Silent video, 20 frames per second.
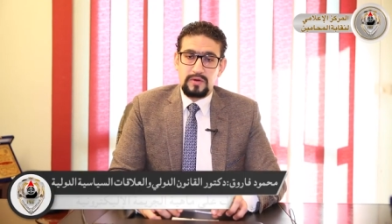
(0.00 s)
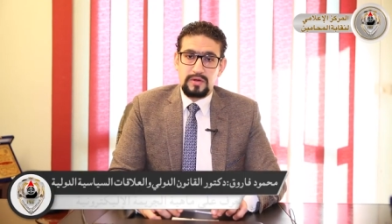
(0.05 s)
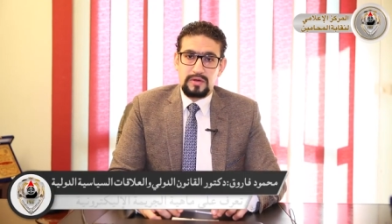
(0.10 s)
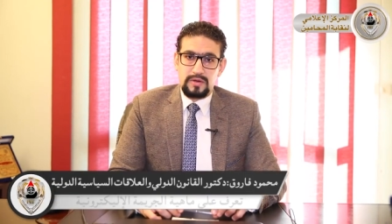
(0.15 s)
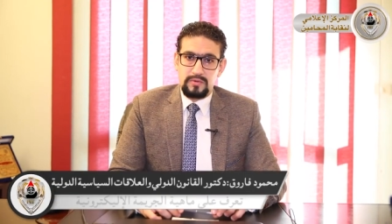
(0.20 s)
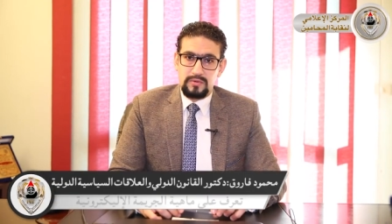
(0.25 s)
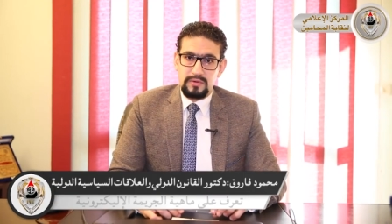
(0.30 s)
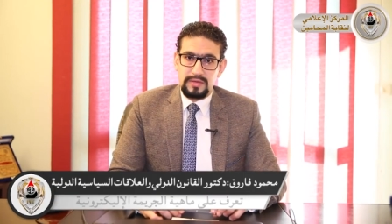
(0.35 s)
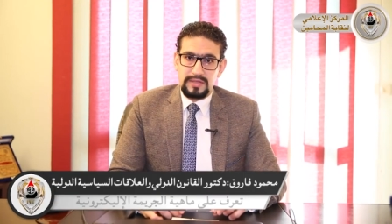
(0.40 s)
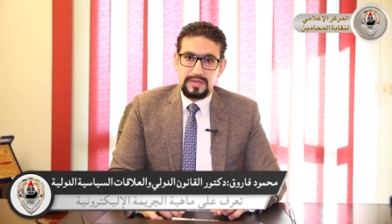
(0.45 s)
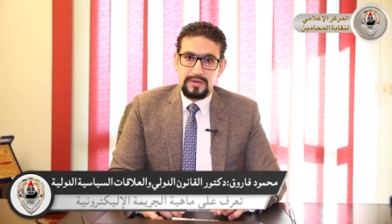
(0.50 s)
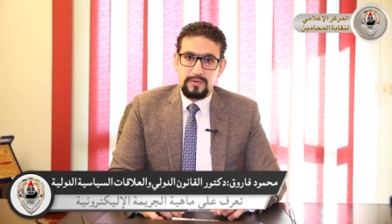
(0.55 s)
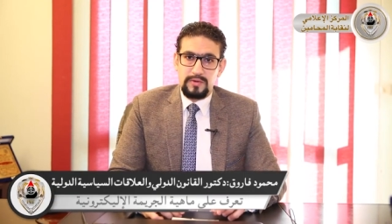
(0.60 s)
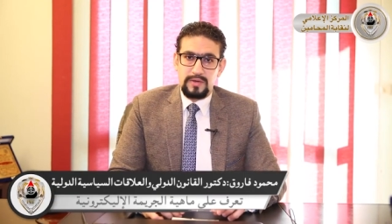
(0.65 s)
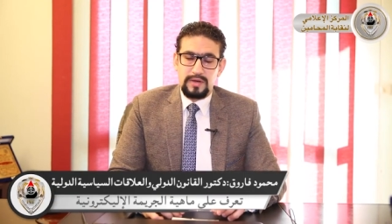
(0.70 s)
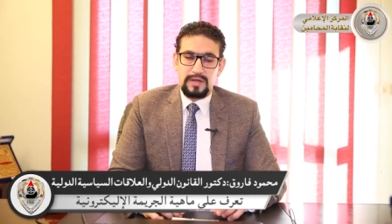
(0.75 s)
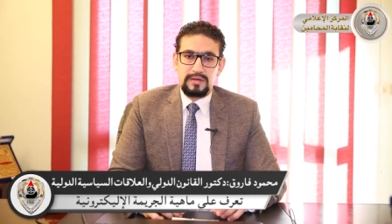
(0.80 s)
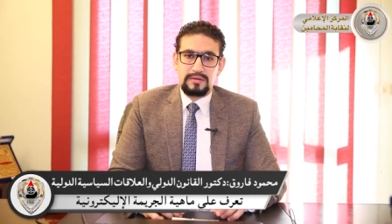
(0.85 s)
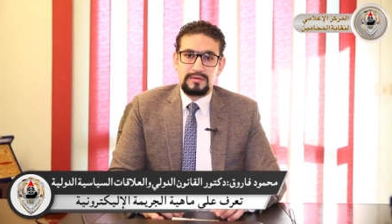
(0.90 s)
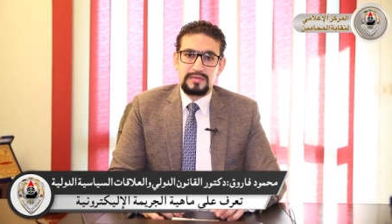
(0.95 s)
القانون الدولي
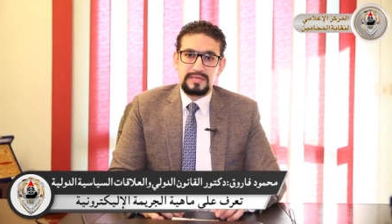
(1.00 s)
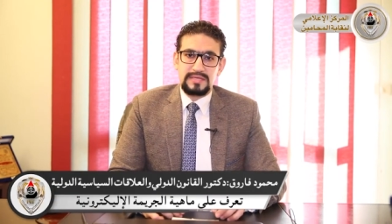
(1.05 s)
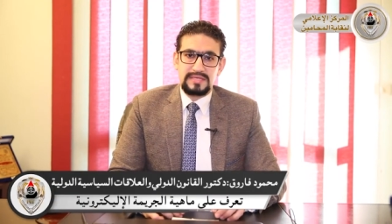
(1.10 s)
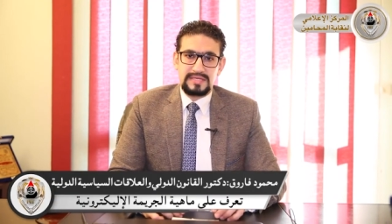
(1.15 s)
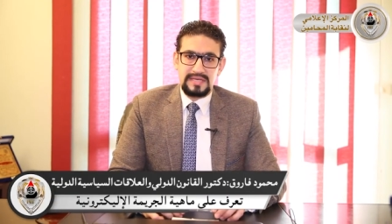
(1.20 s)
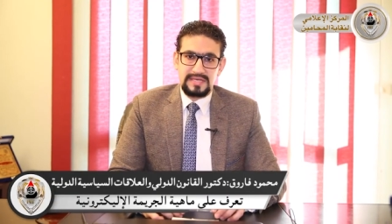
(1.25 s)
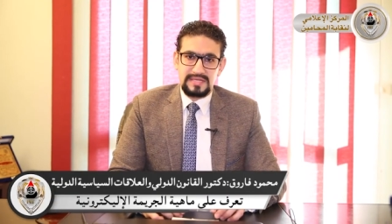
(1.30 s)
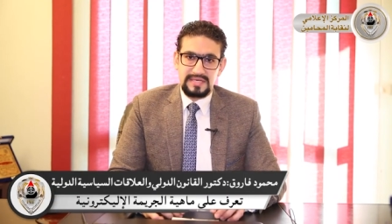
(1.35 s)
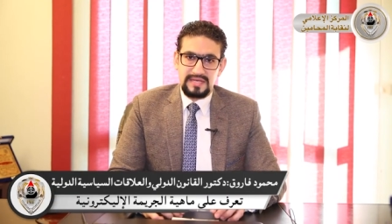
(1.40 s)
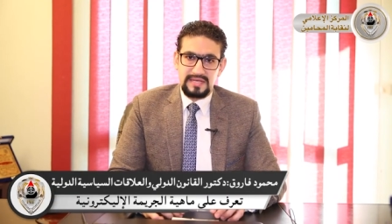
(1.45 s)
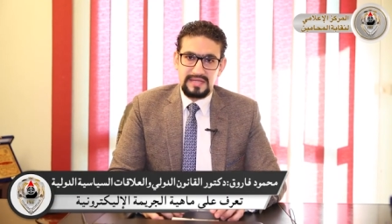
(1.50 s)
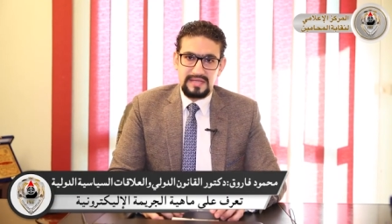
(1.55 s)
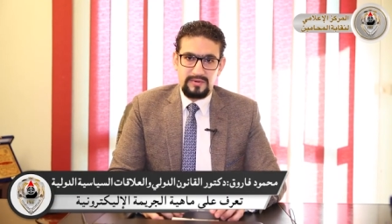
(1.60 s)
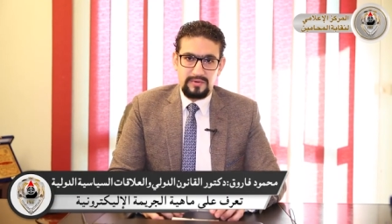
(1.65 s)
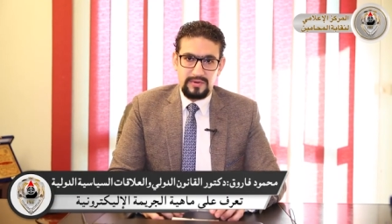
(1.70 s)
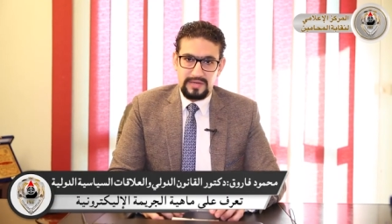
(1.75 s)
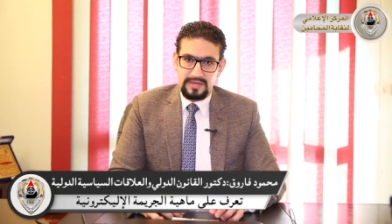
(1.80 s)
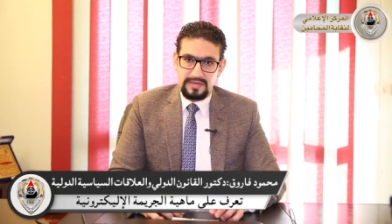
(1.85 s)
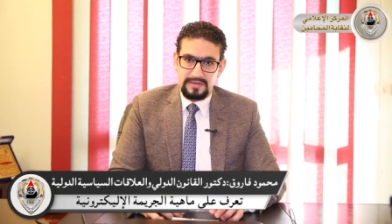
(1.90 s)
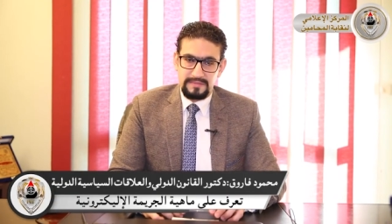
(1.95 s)
والعلاقات السياسية
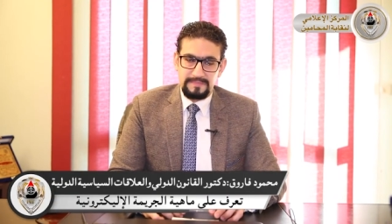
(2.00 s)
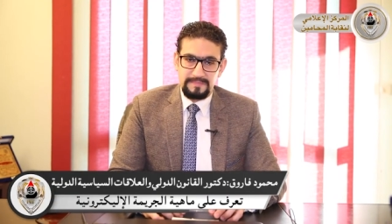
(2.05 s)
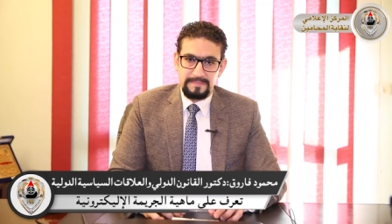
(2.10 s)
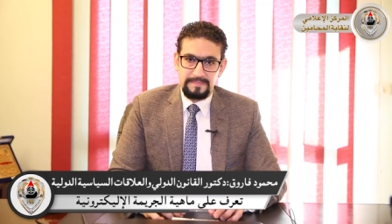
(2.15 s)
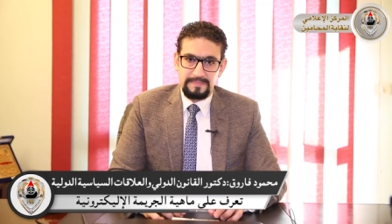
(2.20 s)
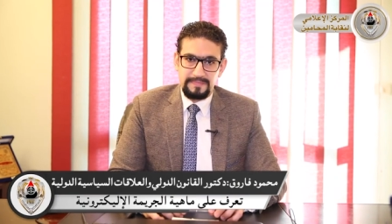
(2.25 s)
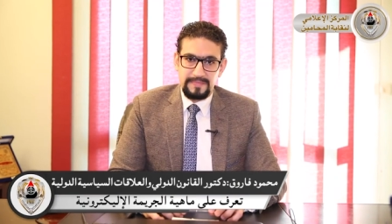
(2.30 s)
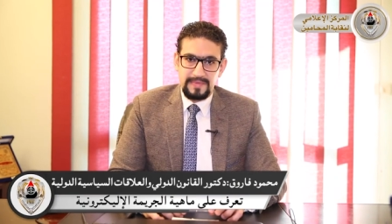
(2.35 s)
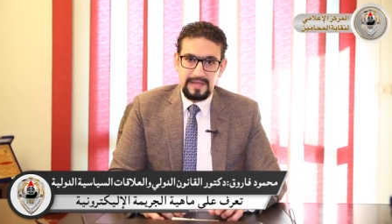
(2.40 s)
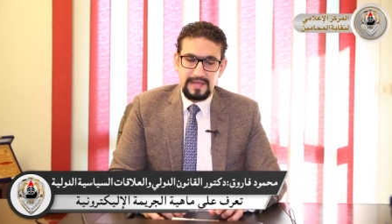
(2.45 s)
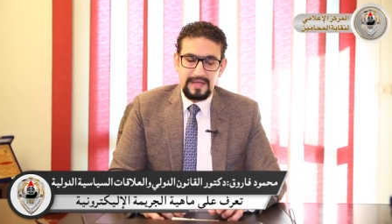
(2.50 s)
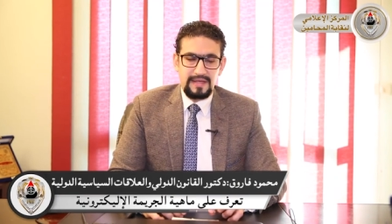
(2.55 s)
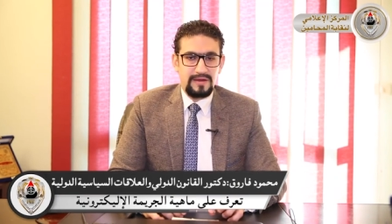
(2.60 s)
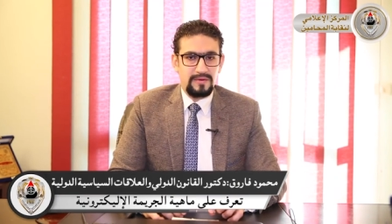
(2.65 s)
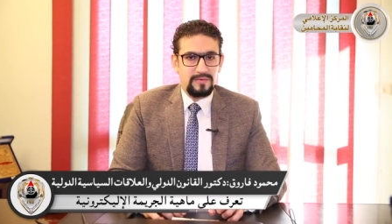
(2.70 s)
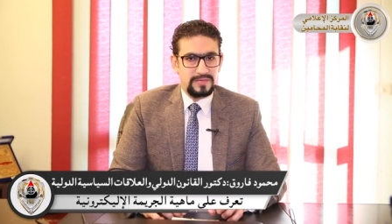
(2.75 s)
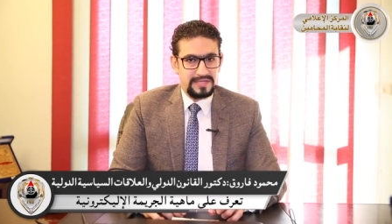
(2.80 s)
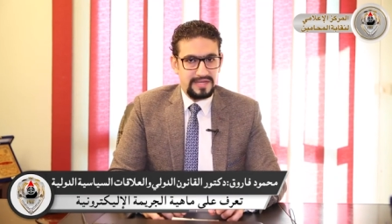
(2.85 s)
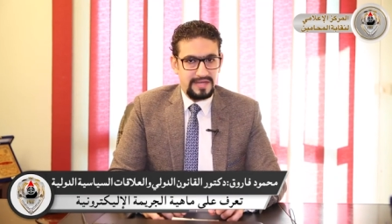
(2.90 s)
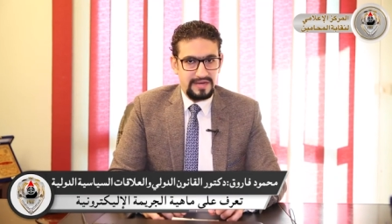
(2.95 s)
الدولية أهلا
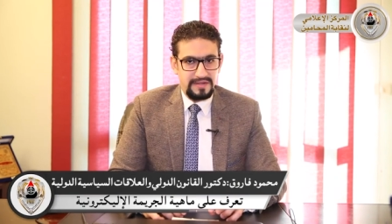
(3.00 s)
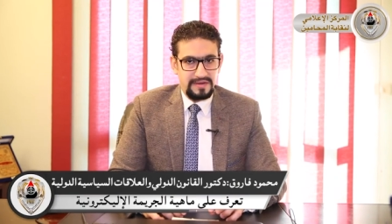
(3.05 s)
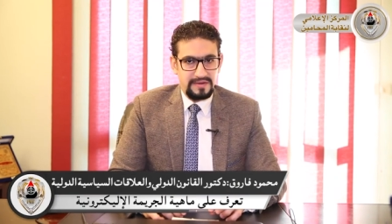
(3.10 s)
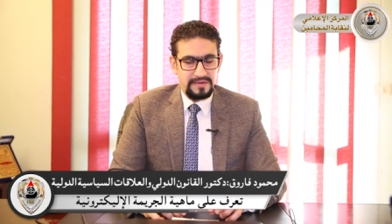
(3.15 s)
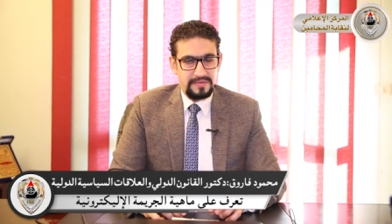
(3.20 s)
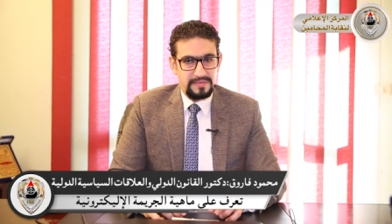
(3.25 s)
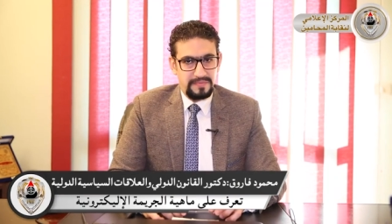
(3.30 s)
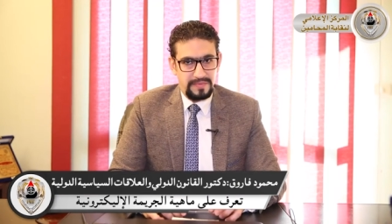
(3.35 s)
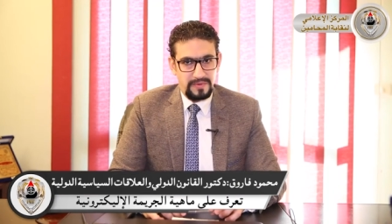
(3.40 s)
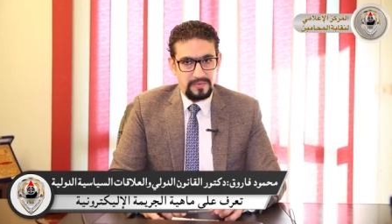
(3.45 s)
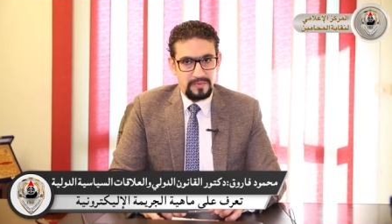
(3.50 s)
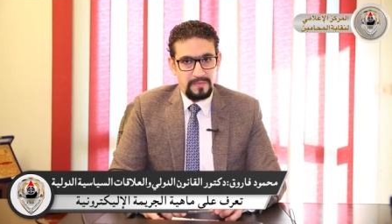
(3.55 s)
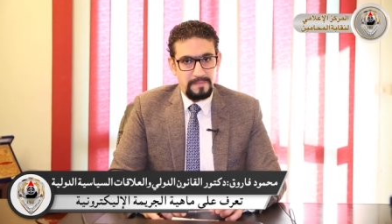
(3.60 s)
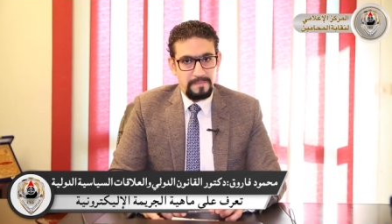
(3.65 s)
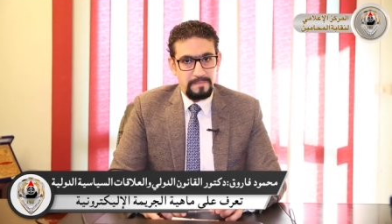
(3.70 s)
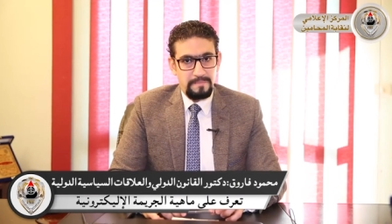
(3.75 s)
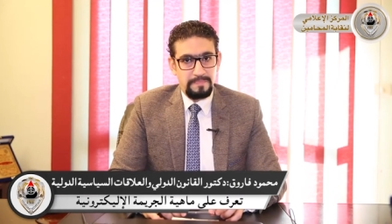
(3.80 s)
وسهلا بكم